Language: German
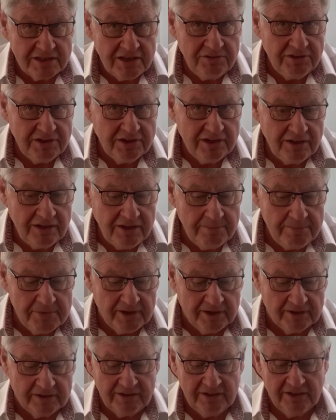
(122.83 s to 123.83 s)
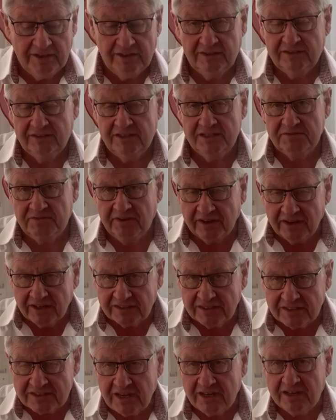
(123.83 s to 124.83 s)
ewige Leben hat. Ja, deswegen hat
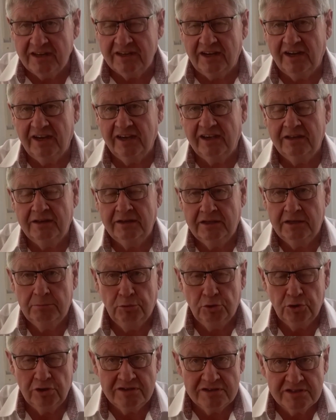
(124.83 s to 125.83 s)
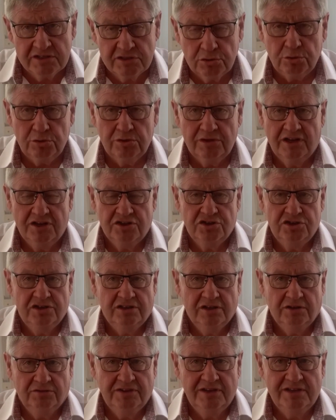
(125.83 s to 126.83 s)
er seinen geborenen Sohn
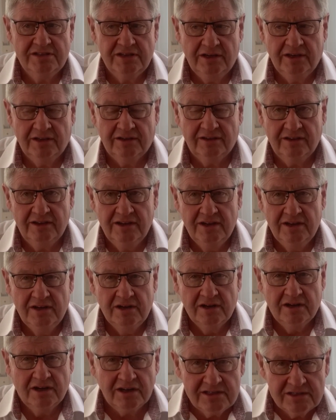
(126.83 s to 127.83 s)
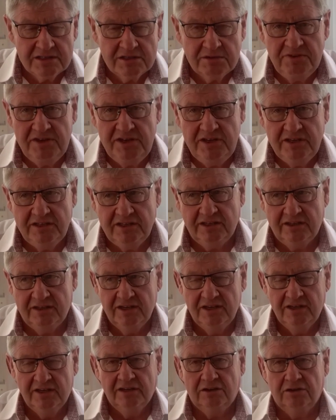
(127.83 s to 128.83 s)
geschickt auf diese Erde. Ganz wichtig,
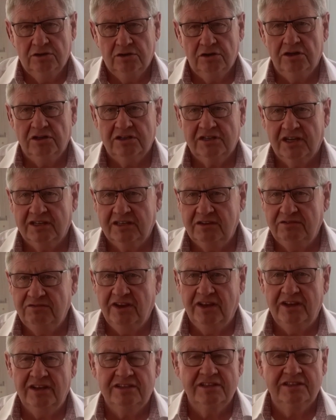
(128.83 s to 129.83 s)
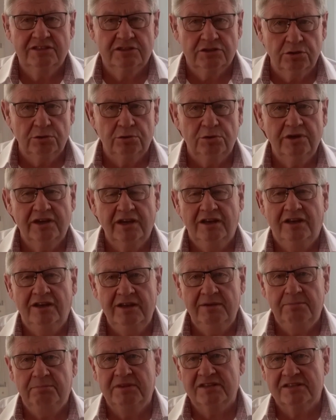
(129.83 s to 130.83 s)
Gott hat die Welt so
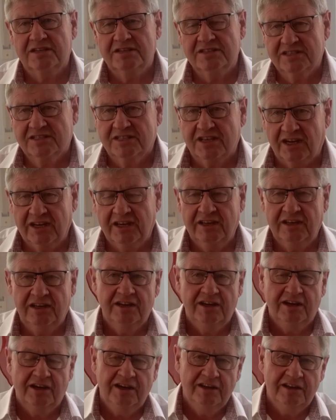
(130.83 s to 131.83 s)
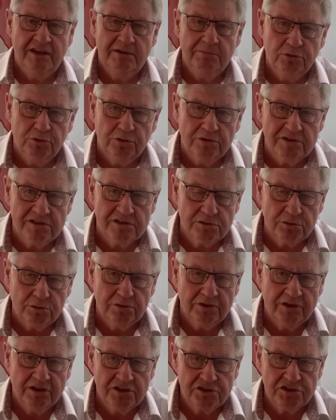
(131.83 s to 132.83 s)
geliebt, dass er seinen eingeborenen
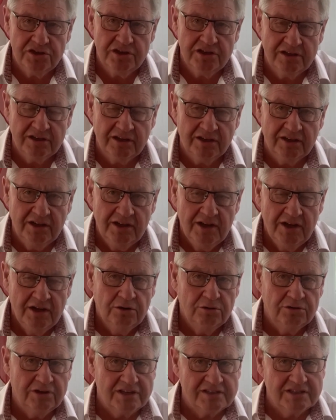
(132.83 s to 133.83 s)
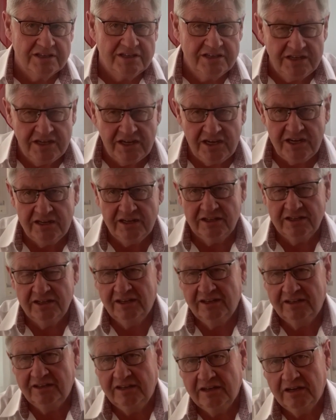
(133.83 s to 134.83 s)
Sohn geschickt hat und dass jeder, der
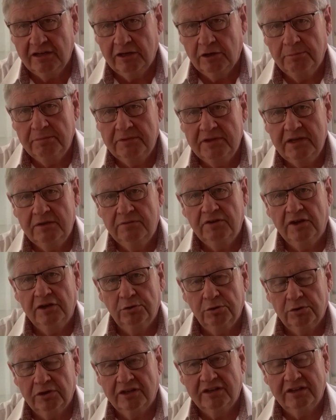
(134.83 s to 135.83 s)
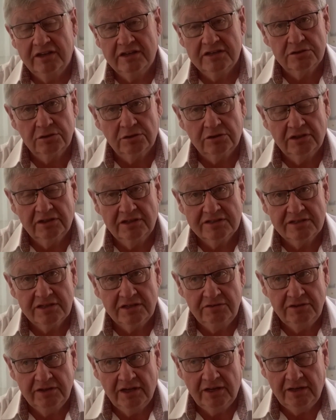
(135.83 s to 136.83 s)
an ihn glaubt, nicht verloren geht, sondern das
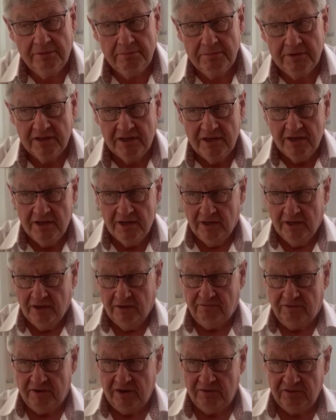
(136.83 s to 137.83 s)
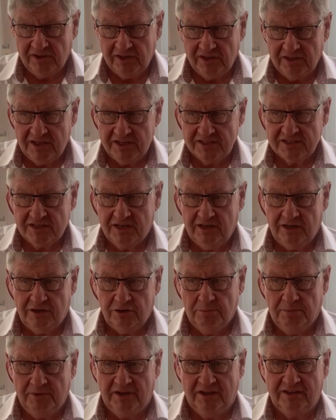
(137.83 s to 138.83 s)
ewige Leben hat. Wenn wir an das
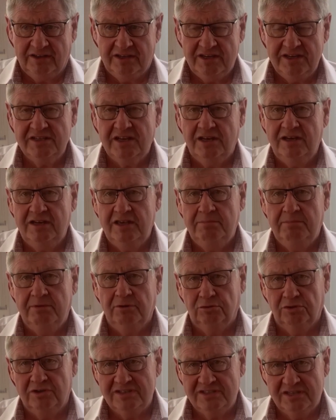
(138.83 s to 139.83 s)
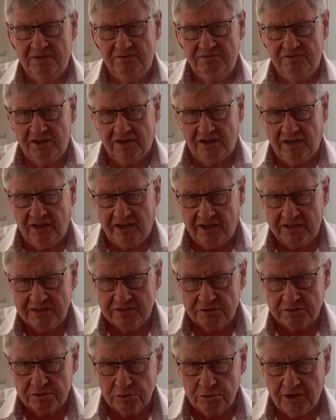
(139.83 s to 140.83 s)
glauben, an diese Liebe und sie wirklich
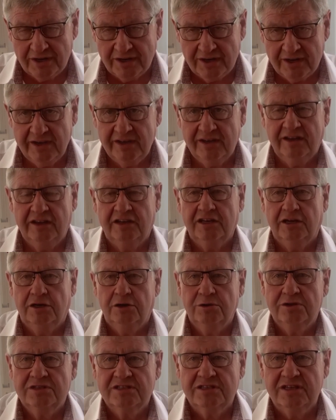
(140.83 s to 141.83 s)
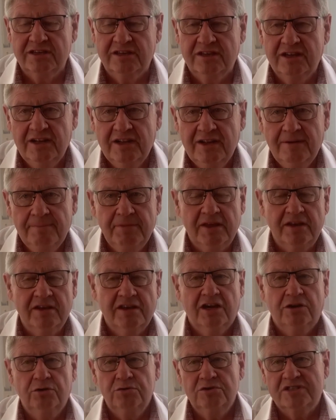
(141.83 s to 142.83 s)
also so eingetaucht sind, dann
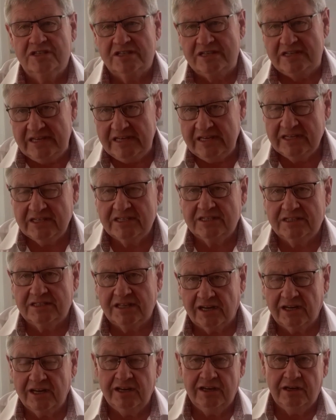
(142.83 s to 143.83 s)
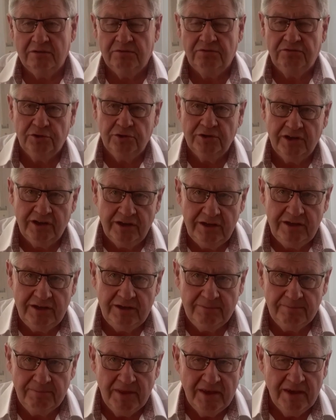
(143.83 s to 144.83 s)
kann uns nichts trennen von
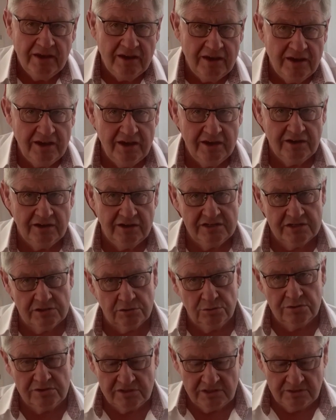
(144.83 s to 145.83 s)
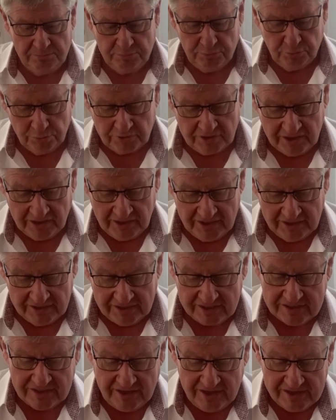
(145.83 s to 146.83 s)
ihm. Er ist unser Burg.
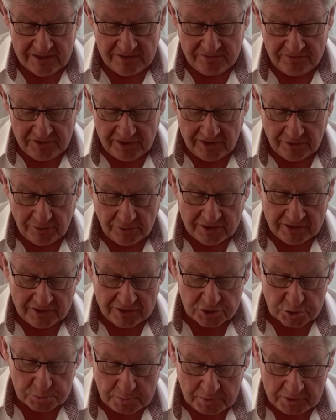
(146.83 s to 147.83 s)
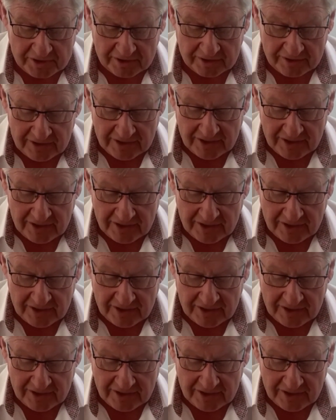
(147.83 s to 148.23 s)
Das lesen wir auch in Sprüche